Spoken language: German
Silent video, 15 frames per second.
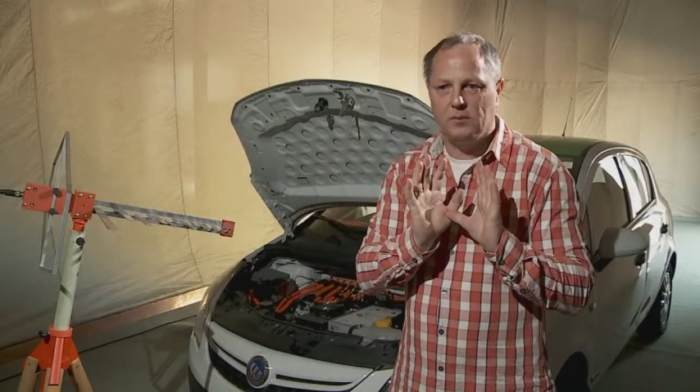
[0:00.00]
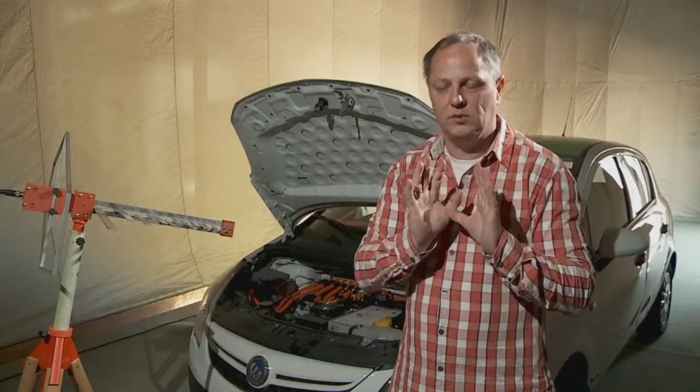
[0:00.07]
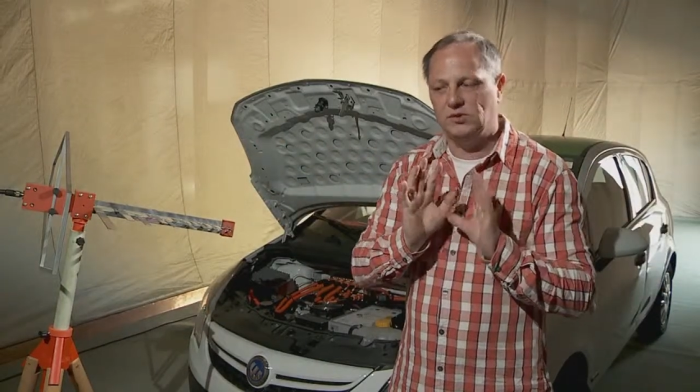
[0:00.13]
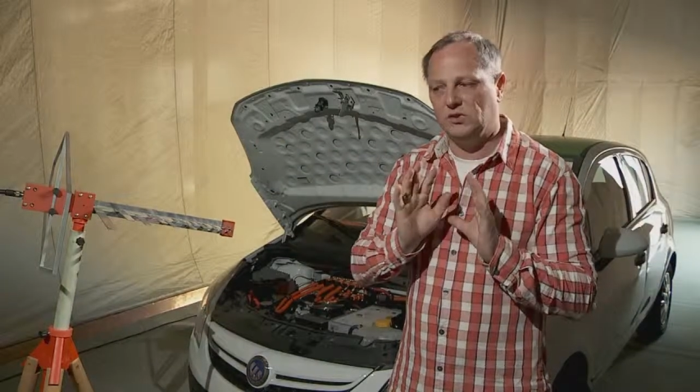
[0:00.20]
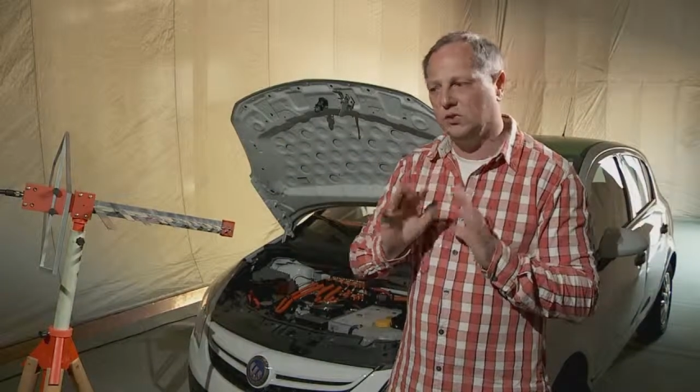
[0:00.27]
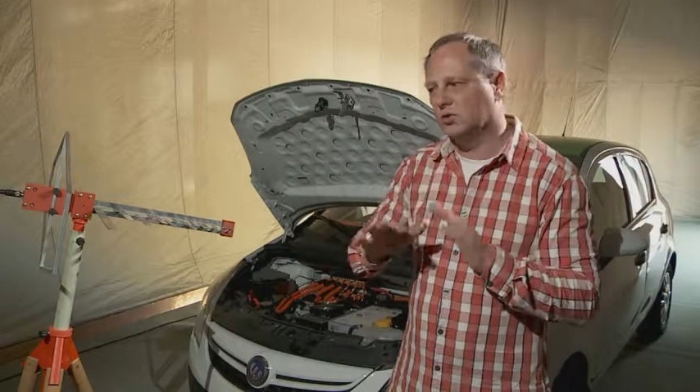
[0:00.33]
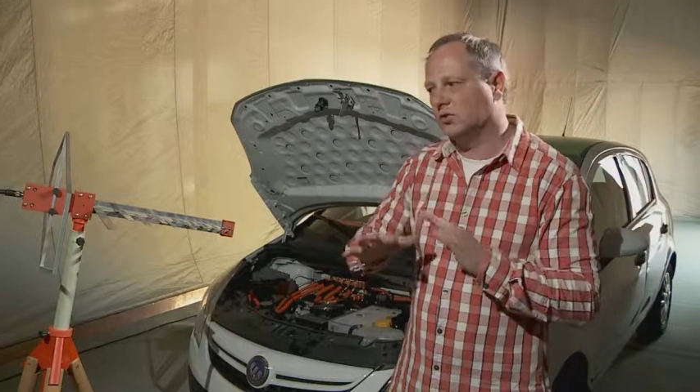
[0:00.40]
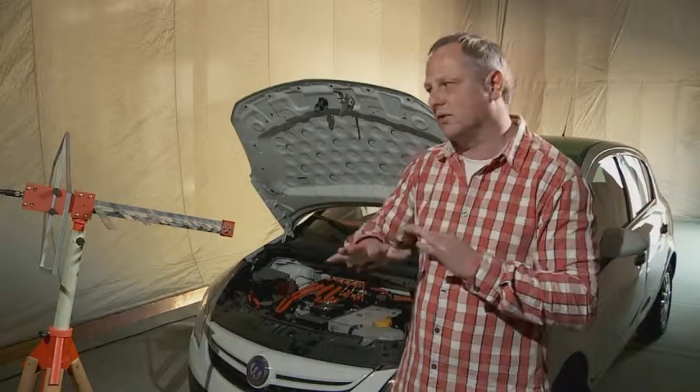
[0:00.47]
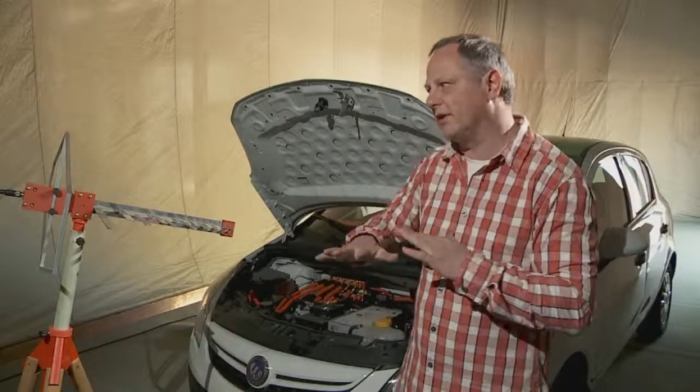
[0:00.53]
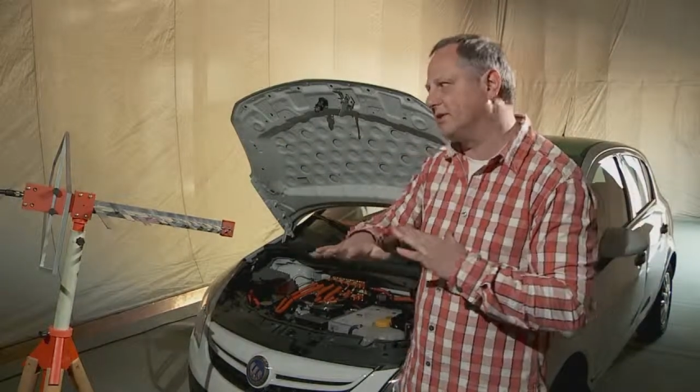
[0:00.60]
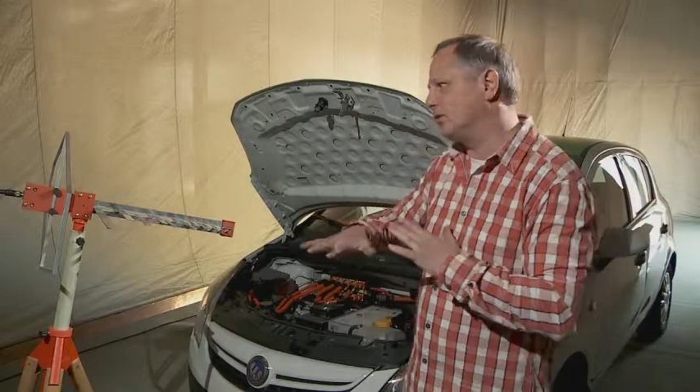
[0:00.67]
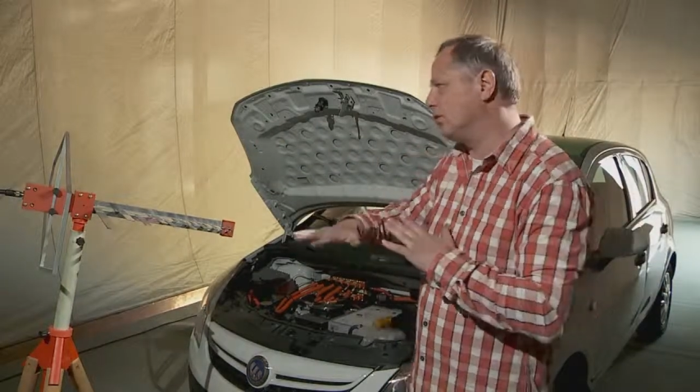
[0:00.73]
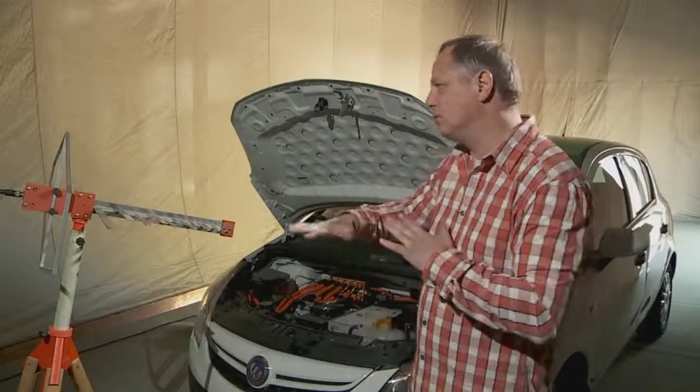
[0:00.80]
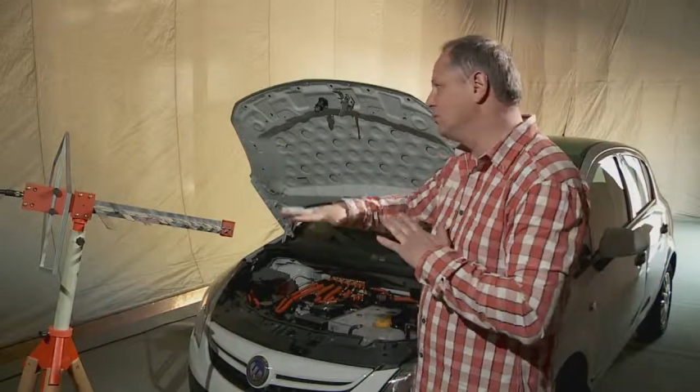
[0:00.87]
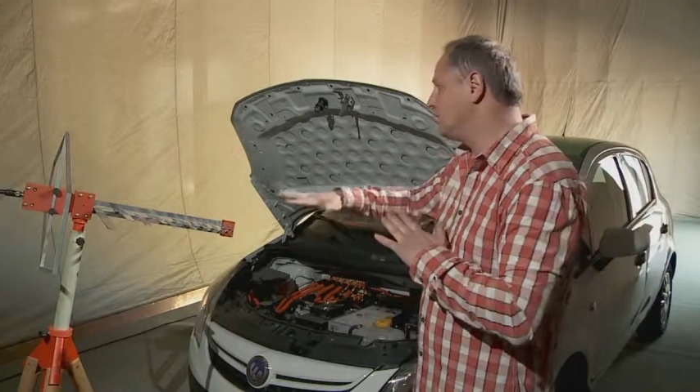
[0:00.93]

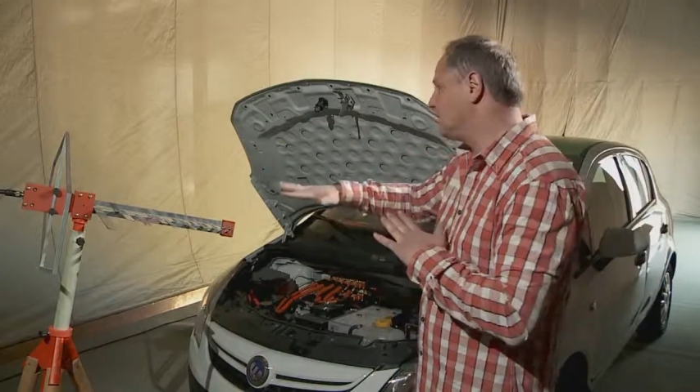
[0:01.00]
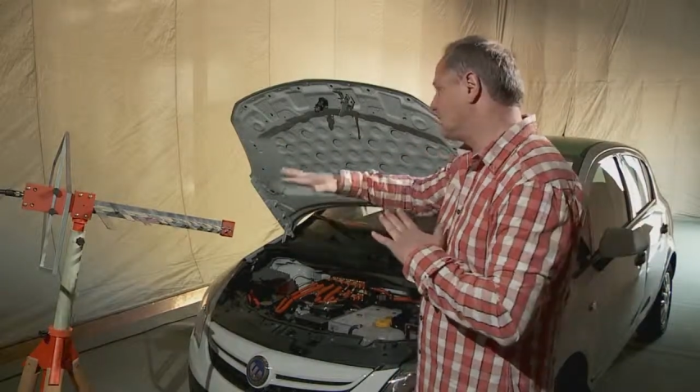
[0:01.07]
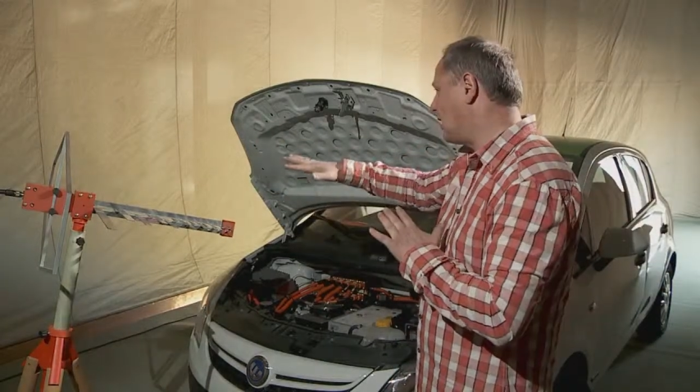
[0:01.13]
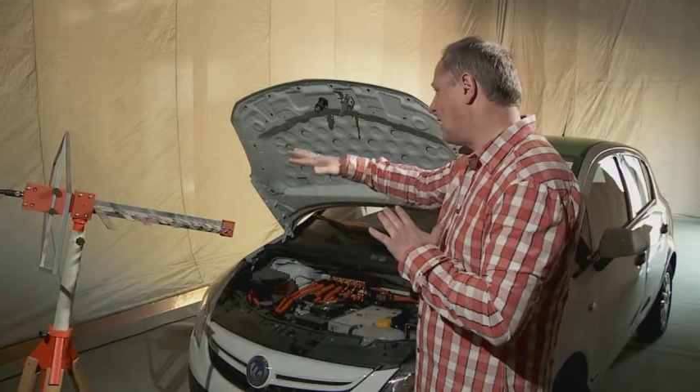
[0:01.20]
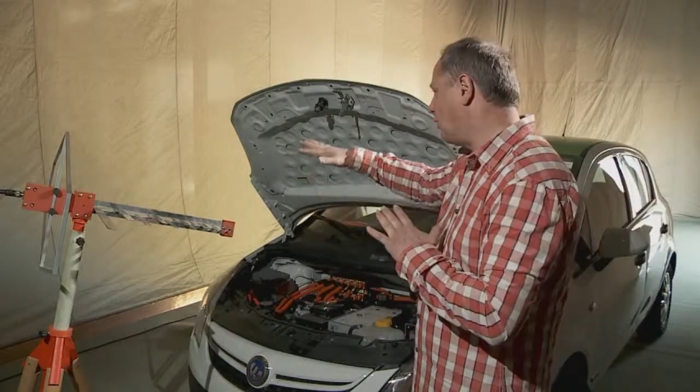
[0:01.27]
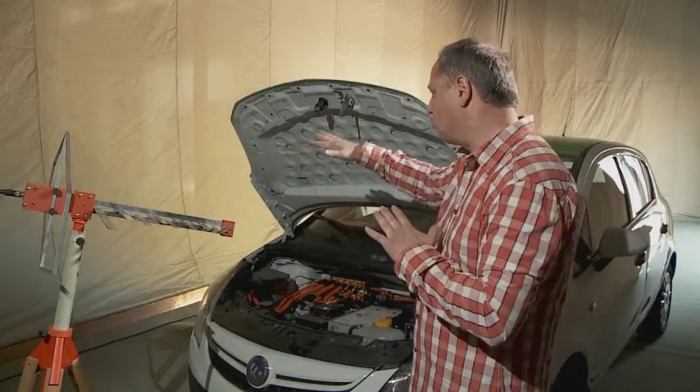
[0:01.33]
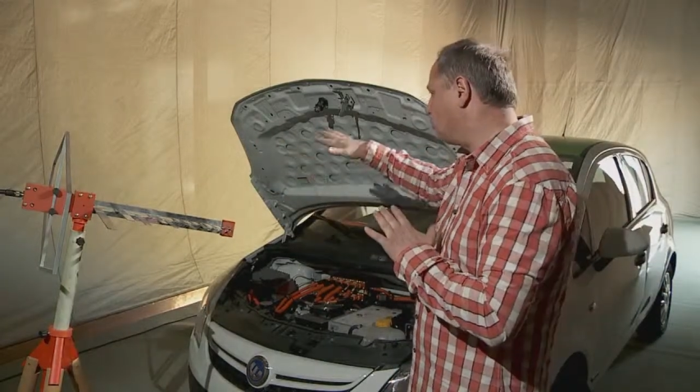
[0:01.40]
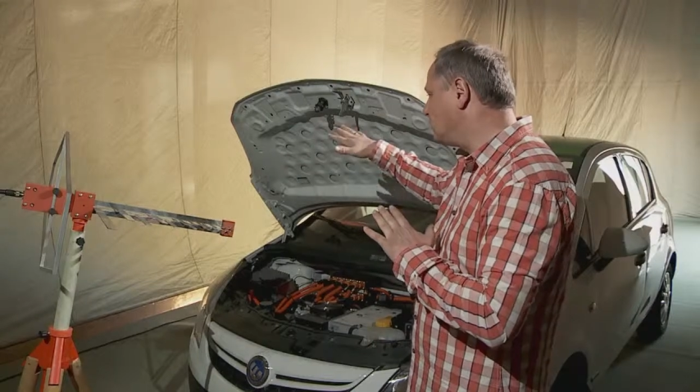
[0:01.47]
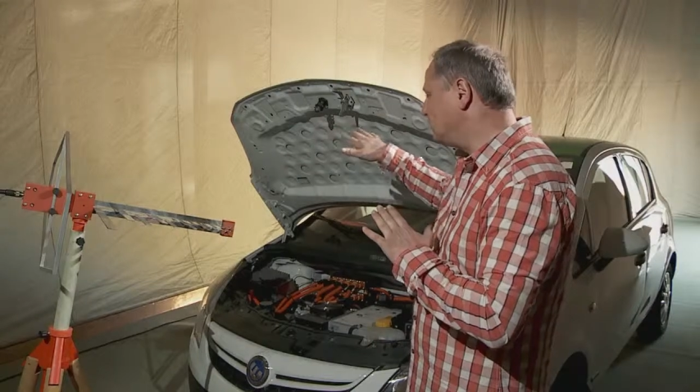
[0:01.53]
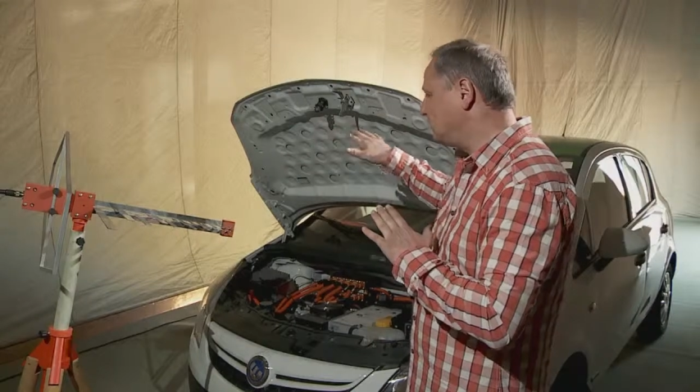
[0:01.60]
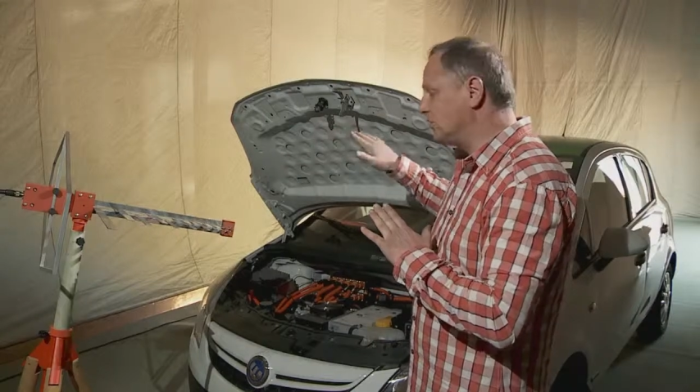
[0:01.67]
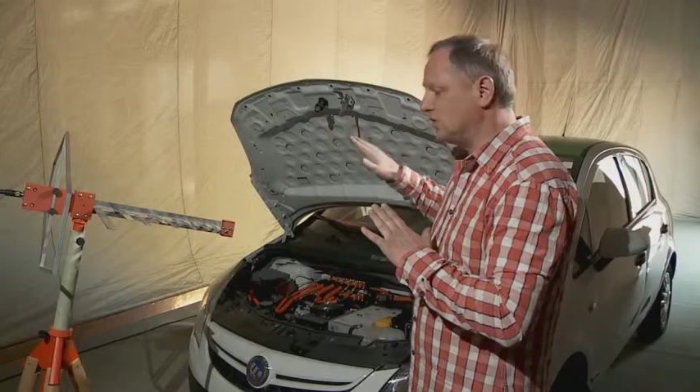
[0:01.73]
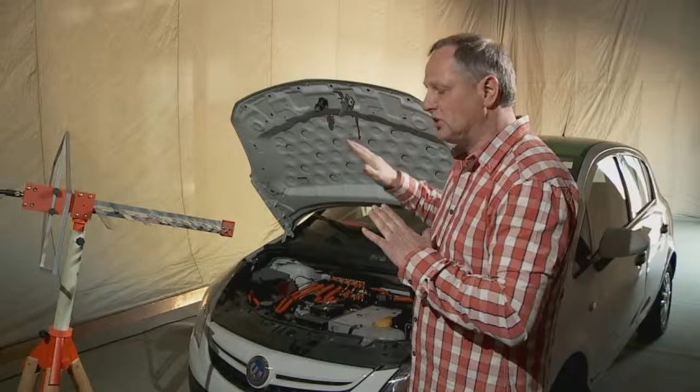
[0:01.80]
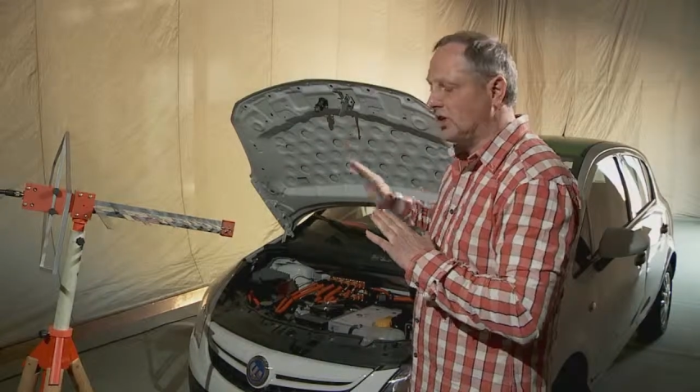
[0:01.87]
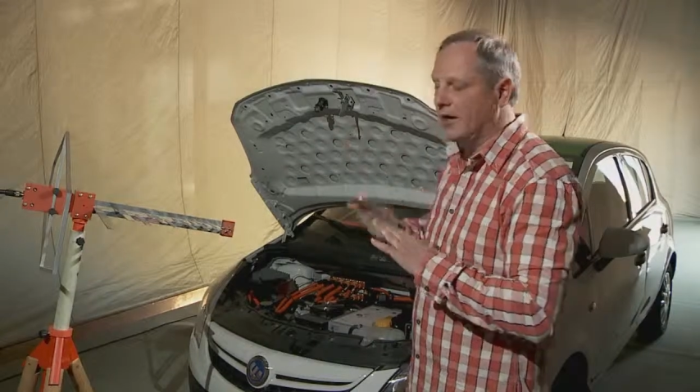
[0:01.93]
beziehungsweise um das Auto sich
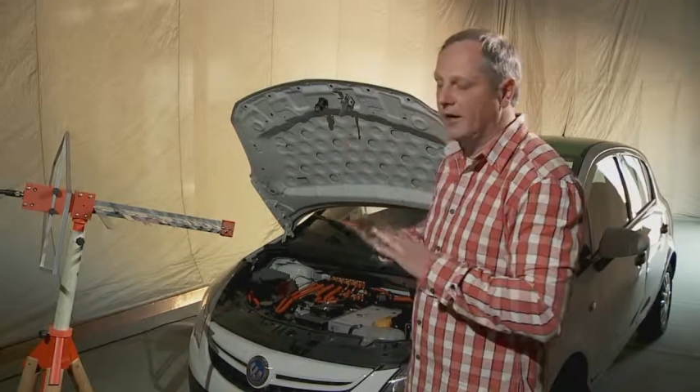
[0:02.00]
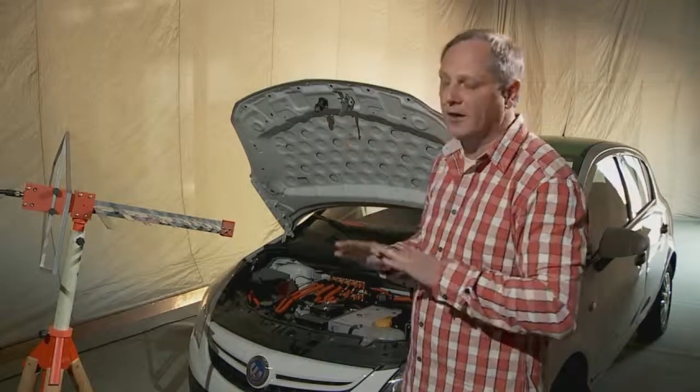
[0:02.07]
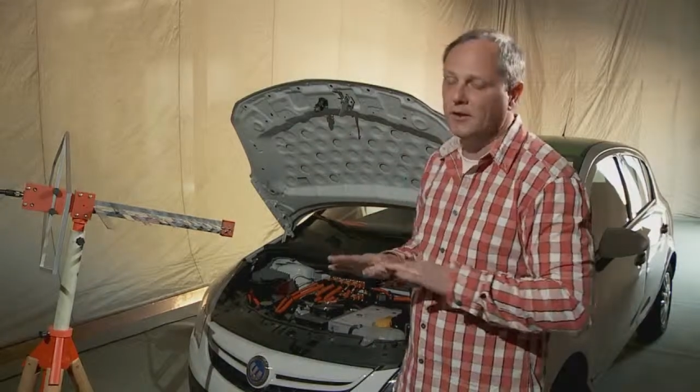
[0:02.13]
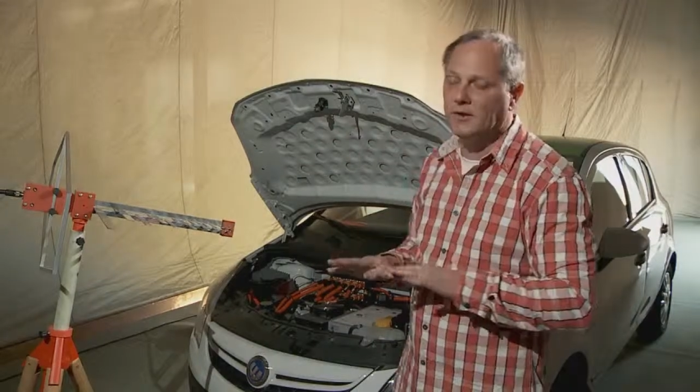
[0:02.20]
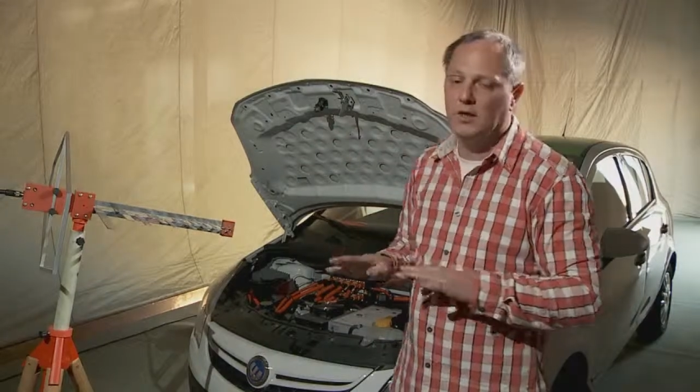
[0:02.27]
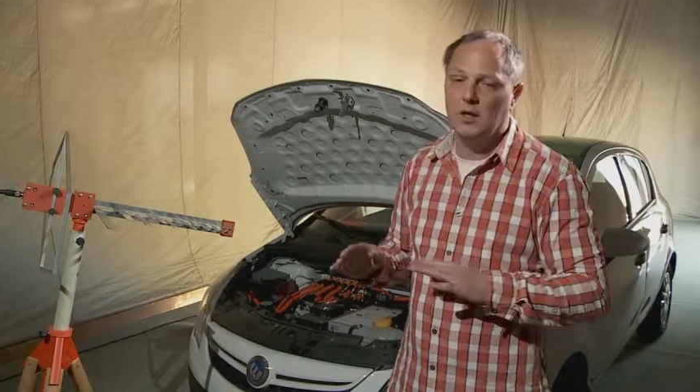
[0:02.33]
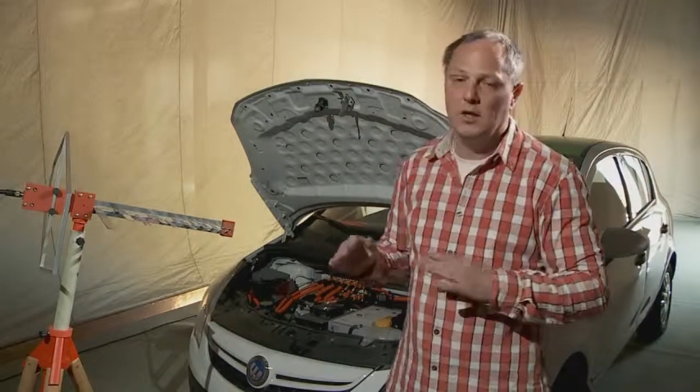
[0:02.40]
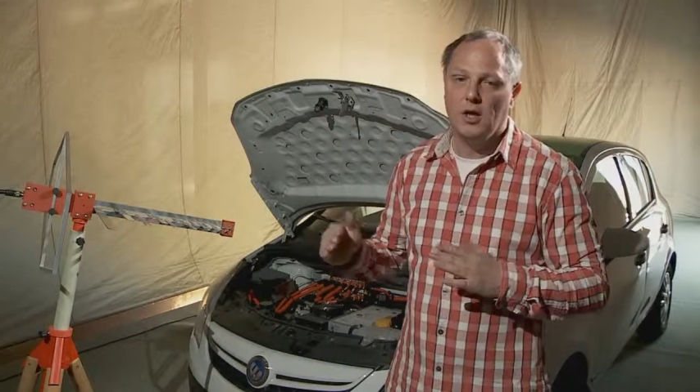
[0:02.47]
verteilt,